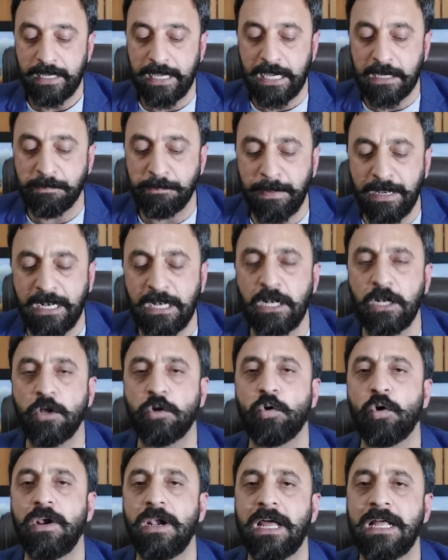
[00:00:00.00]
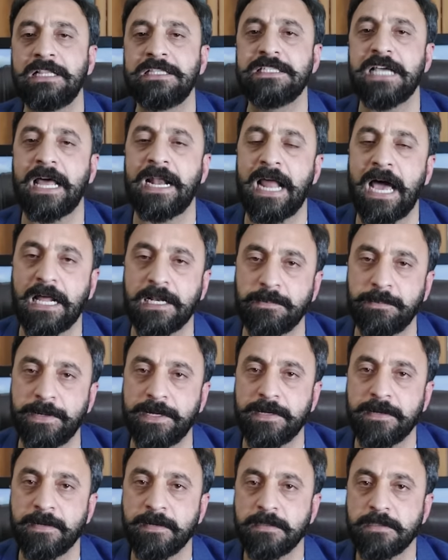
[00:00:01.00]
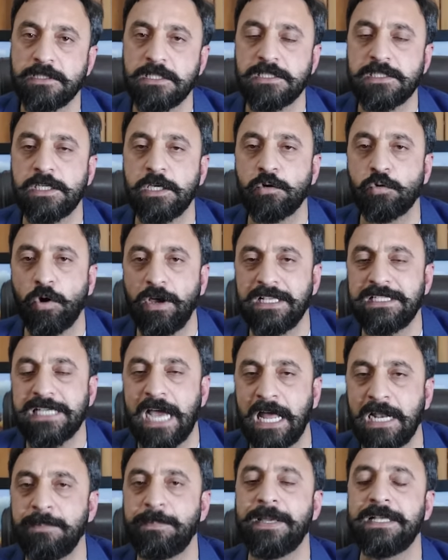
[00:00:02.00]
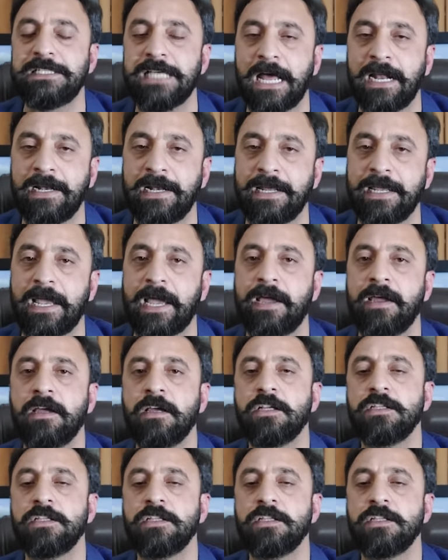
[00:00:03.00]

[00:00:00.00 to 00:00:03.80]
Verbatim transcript: एक बिल्कुल अनजाना आदमी जिसकी कोई जान पहचान नहीं है